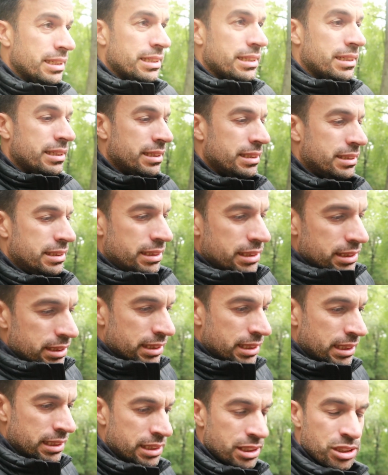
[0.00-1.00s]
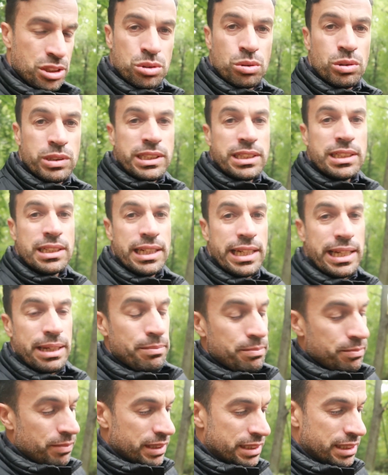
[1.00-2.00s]
äh, dieses solide
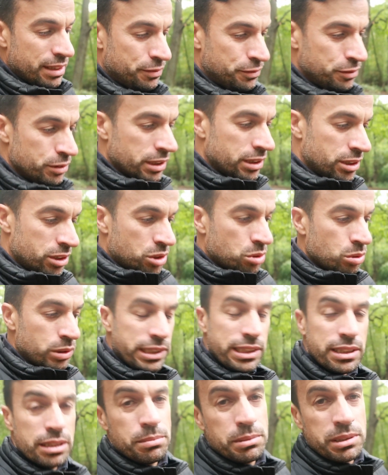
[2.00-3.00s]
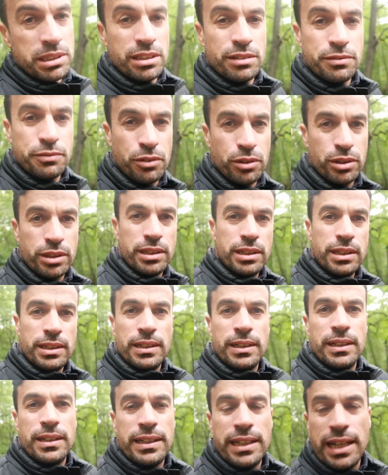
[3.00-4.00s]
Leben, was er führt. Also solide im Sinne von,
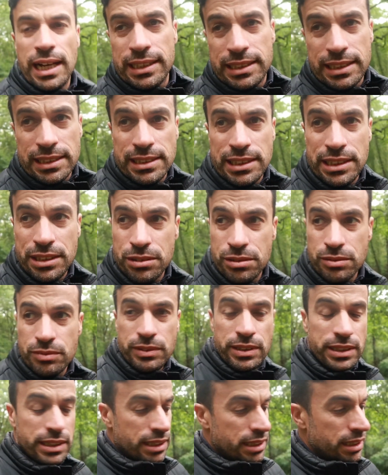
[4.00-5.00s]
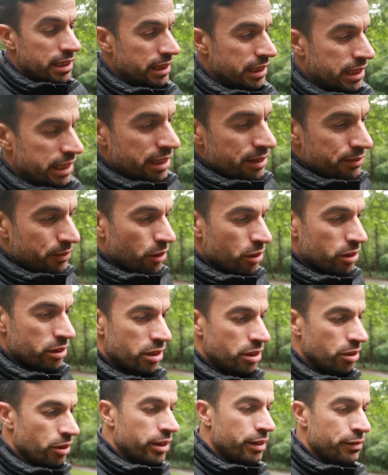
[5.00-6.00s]
er hat jetzt nicht irgendwie jede Woche
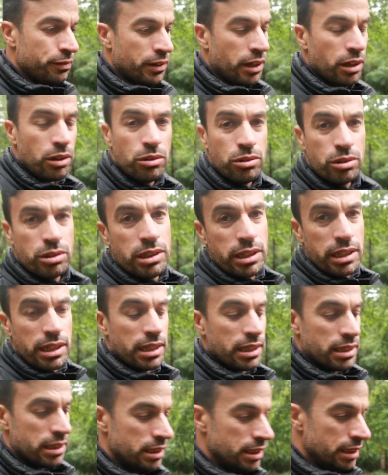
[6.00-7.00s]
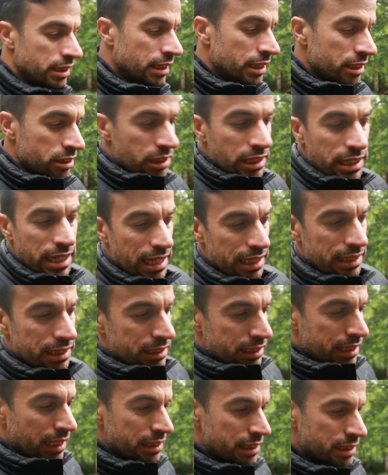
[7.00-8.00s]
eine neue Frau, der, sondern der hat
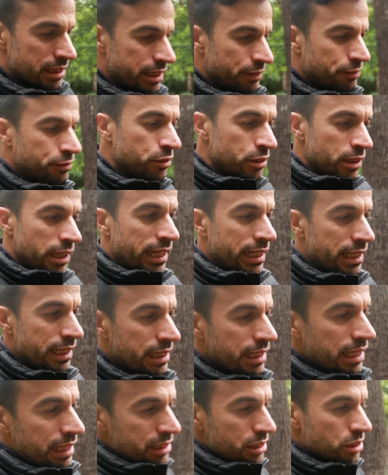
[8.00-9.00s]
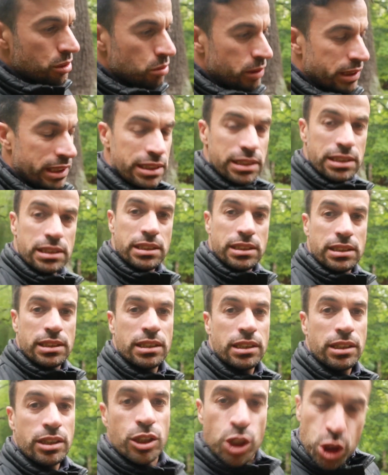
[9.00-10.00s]
ein ganz, der führt eigentlich ein ganz
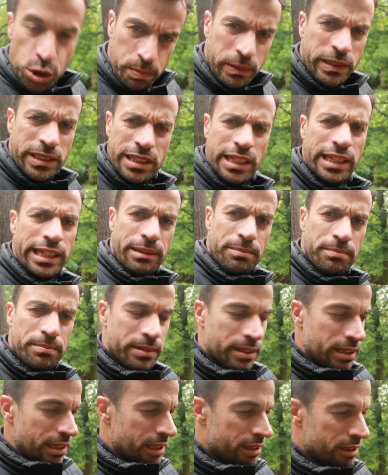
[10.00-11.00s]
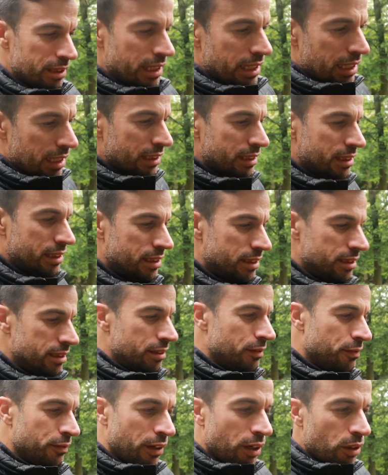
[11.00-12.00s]
solides Spießerleben. Also der hat
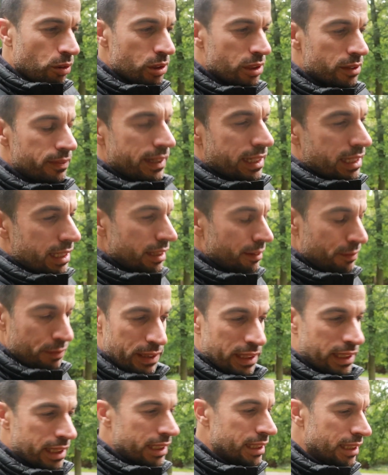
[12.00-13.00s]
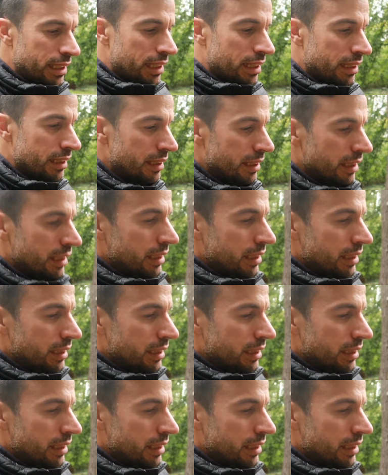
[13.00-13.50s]
eine Frau, zwei, äh, vier Kinder